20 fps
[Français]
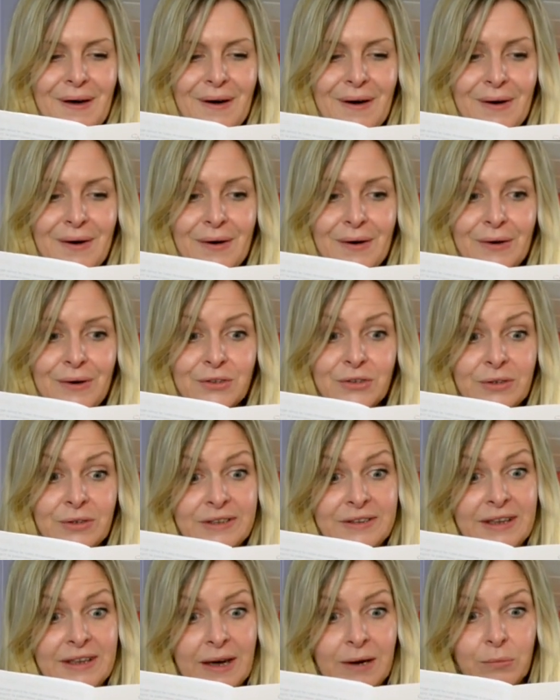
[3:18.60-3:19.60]
Euh,
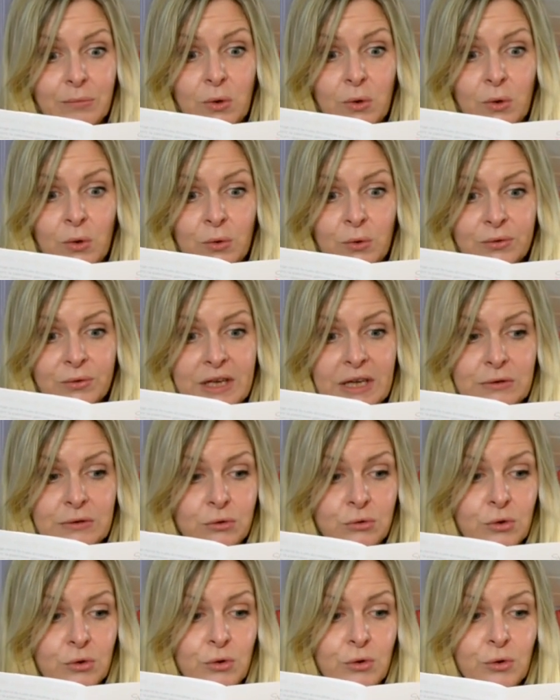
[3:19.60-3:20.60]
joli derme au
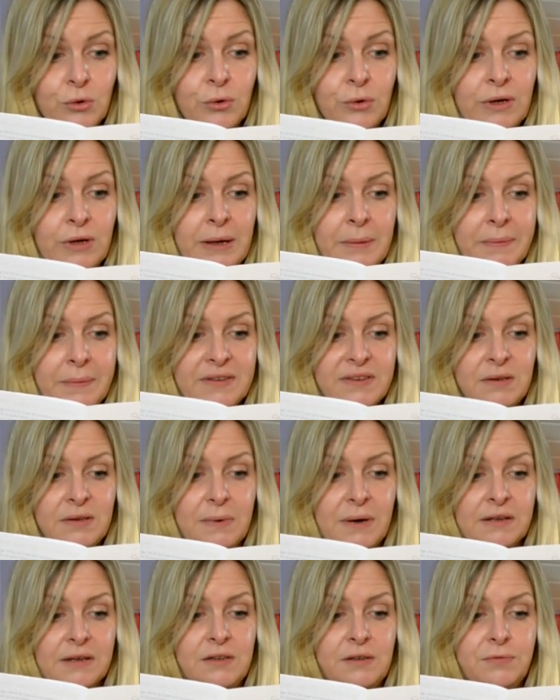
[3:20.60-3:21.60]
contact de l'eau, les
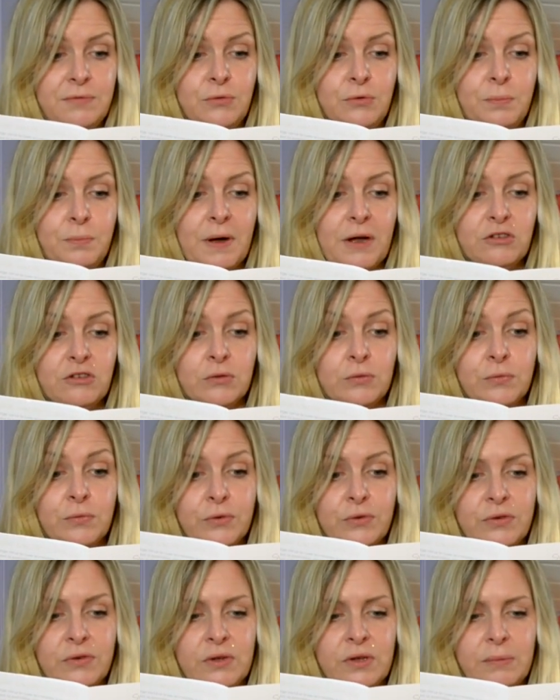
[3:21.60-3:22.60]
principes actifs du patch
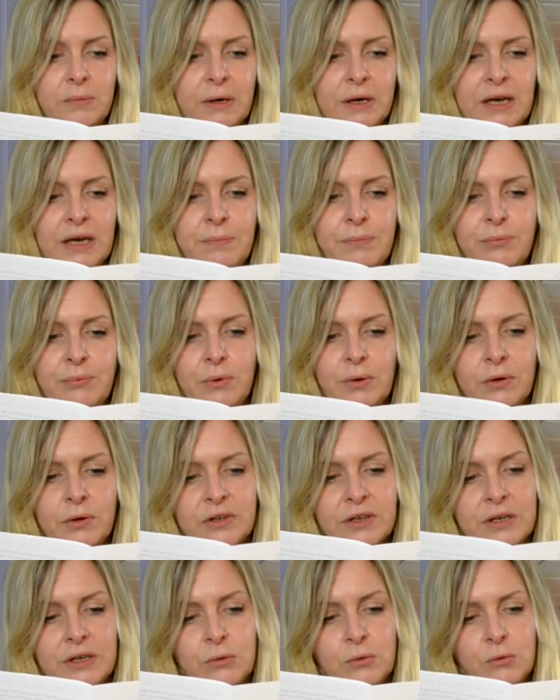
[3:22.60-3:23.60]
vont se libérer
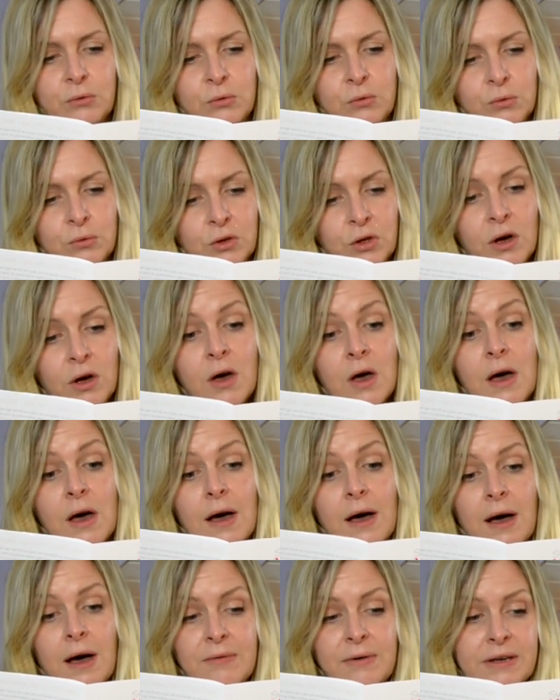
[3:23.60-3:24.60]
pour des découdre
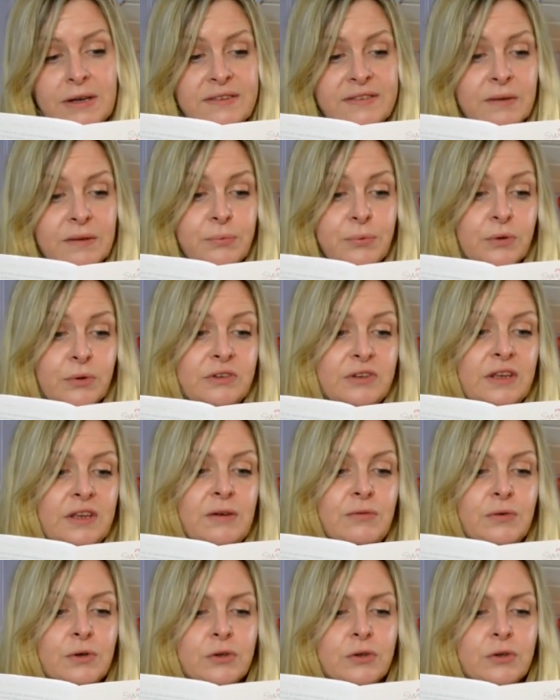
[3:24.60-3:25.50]
avec les impuretés.